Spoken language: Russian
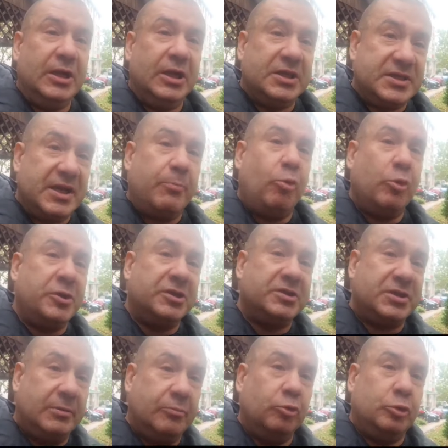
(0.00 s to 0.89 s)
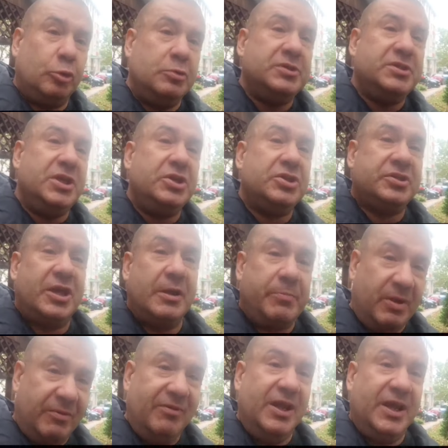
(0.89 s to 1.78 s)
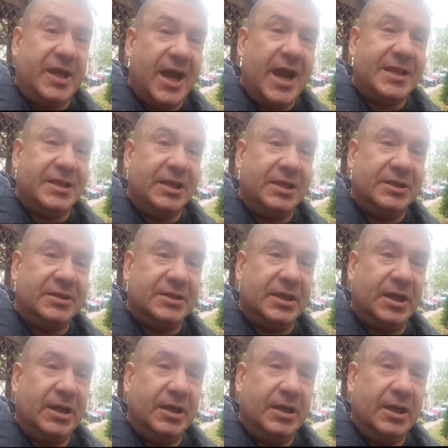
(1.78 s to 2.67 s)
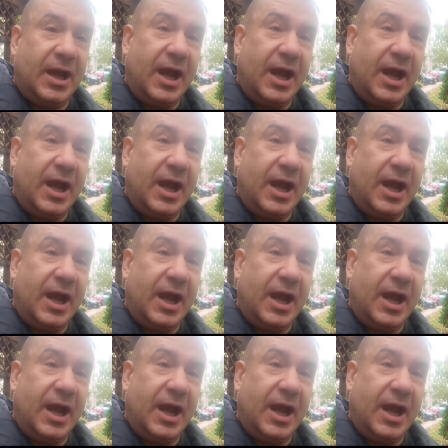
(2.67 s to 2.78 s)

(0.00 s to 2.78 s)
заботиться об туристической привлекательности.